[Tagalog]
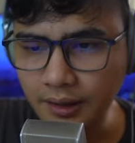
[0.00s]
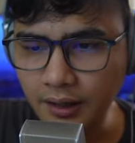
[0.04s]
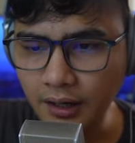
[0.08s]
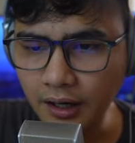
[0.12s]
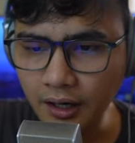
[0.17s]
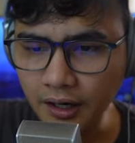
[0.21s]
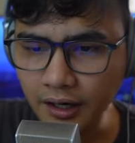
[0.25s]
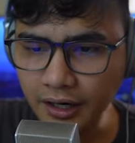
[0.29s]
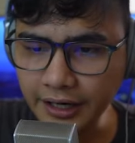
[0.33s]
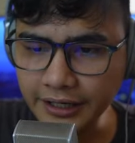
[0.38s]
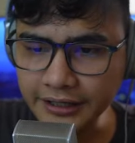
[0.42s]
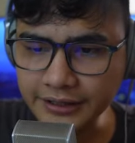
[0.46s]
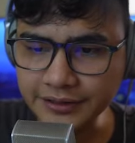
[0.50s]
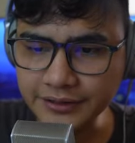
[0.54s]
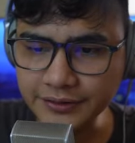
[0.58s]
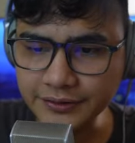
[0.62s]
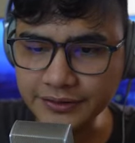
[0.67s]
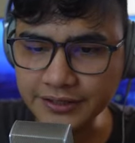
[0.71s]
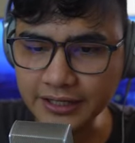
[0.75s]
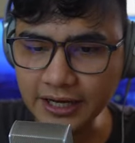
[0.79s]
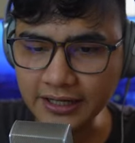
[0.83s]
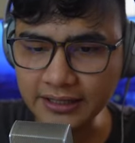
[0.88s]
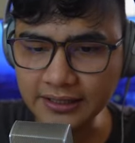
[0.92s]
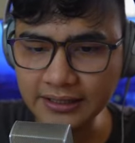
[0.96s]
Alright, so
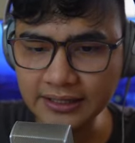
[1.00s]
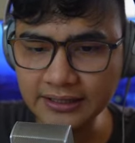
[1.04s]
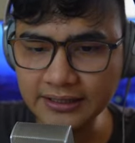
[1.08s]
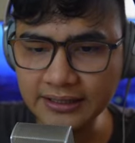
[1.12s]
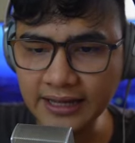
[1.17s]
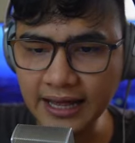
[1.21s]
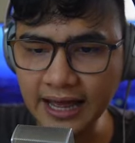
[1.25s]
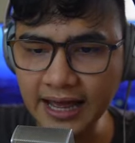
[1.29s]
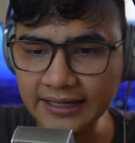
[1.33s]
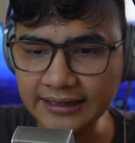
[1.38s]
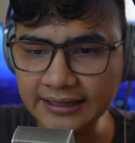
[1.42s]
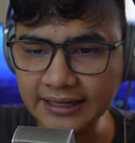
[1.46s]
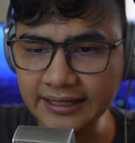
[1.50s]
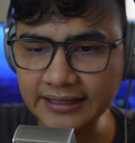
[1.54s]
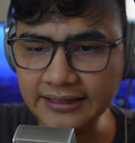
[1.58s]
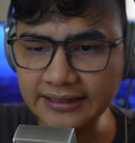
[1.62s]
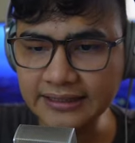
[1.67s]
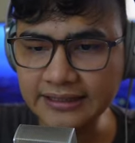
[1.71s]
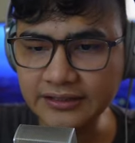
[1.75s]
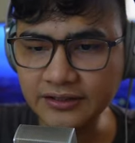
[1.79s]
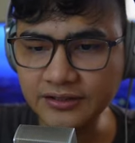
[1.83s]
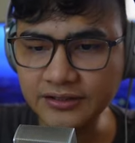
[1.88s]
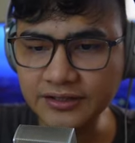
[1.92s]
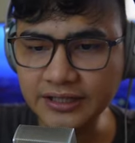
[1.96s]
check lang natin
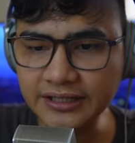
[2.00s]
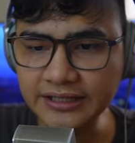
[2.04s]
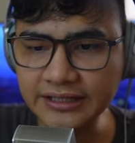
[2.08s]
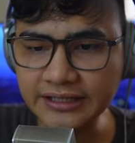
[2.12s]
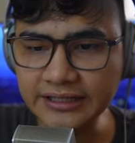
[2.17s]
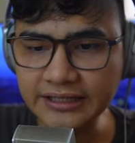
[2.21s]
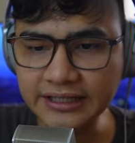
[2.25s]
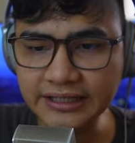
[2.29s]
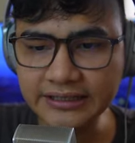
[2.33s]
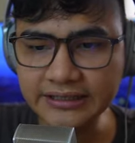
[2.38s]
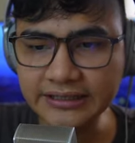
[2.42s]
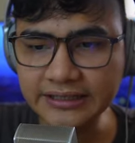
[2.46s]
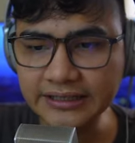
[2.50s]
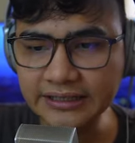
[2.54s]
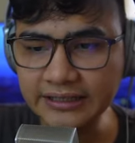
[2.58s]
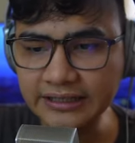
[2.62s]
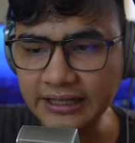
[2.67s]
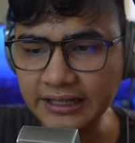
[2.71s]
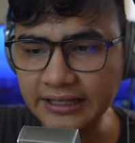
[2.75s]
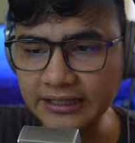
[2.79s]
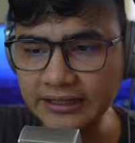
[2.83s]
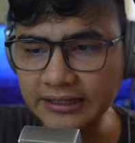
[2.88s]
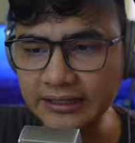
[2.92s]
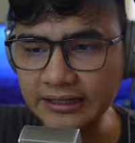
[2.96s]
dito sa
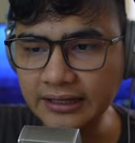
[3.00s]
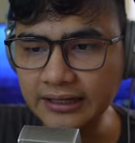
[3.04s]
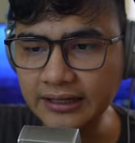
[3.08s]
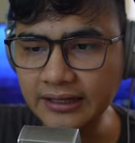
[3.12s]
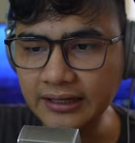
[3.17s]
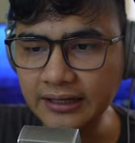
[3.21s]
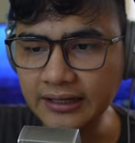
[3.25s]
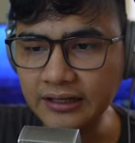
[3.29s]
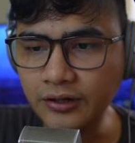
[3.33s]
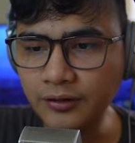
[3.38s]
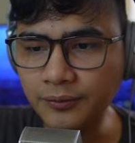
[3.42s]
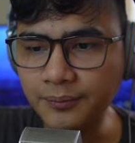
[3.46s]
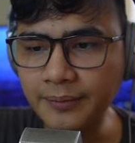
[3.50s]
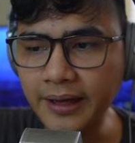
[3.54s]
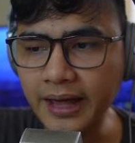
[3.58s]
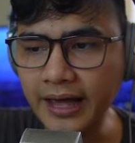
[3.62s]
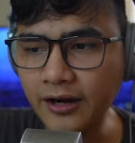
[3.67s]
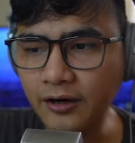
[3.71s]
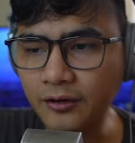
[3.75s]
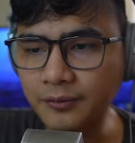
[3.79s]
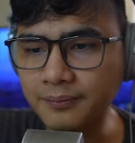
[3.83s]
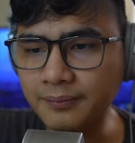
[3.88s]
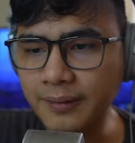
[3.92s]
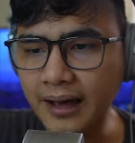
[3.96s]
gilid-gilid kung
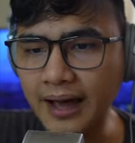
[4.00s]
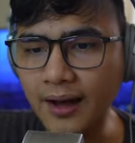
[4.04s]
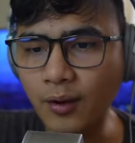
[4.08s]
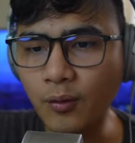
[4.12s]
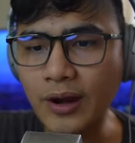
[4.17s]
meron ba.